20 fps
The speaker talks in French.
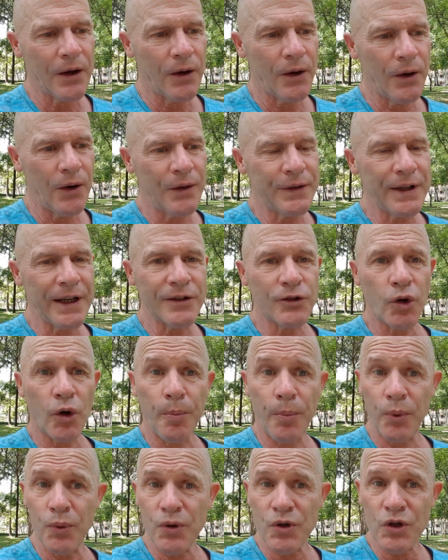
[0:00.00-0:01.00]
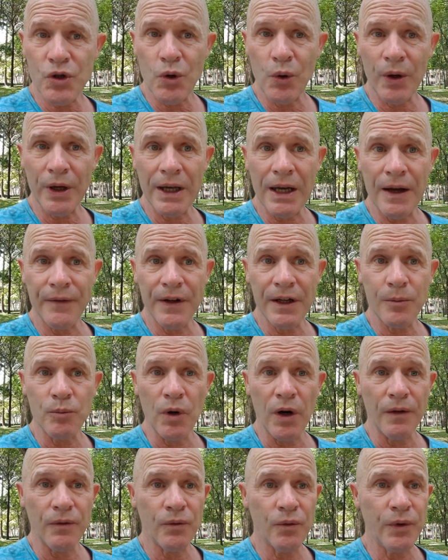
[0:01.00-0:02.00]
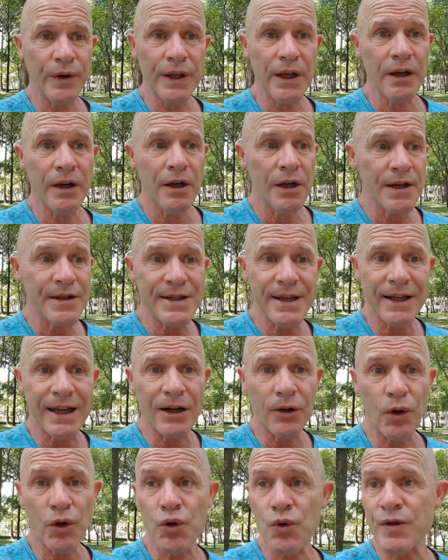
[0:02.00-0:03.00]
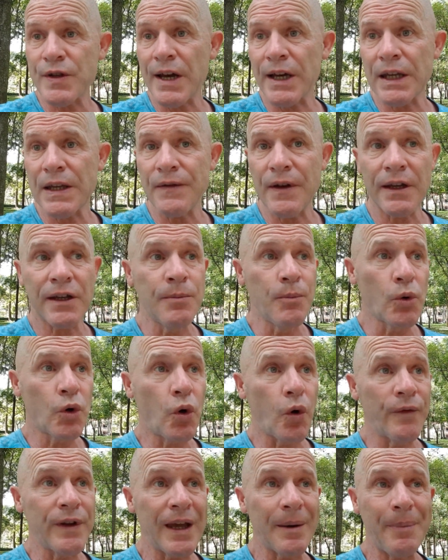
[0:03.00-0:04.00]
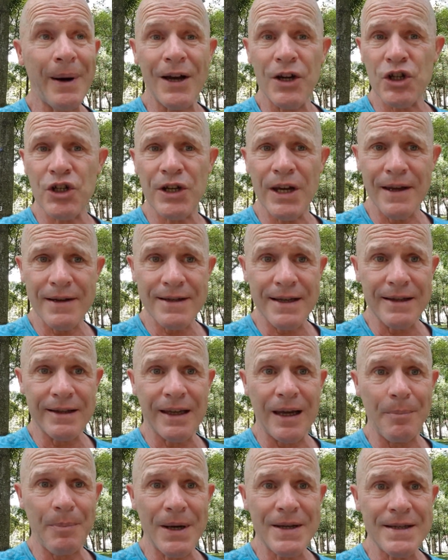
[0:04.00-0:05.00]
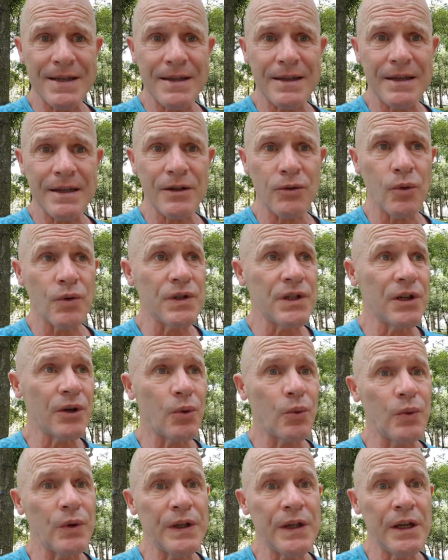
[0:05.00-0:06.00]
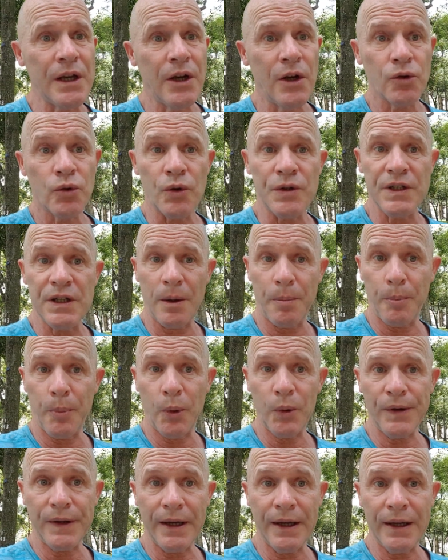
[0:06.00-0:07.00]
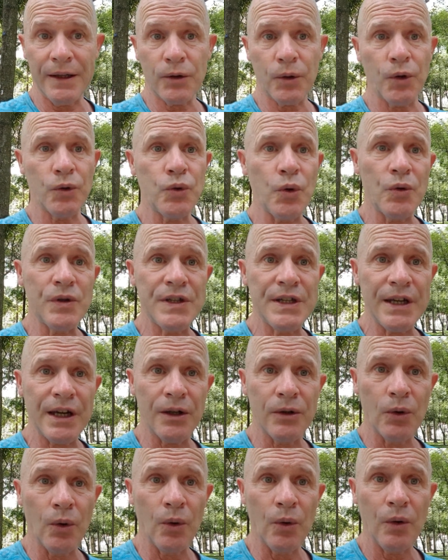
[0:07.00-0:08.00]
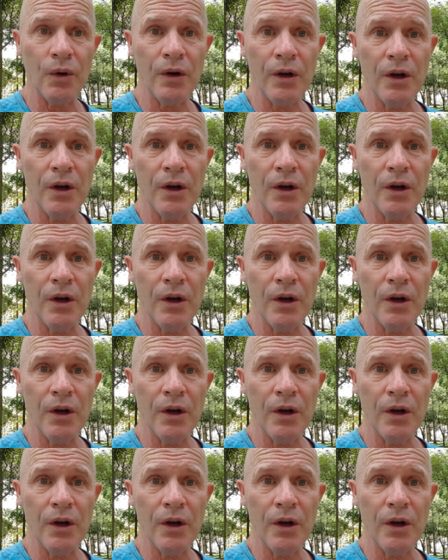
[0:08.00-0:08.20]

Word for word: euh, d'être plus serein avec moi. Vous voyez, si quelque chose arrive et qui ne me convient pas, j'ai cette capacité de dire oui, de dire peut-être, de dire non.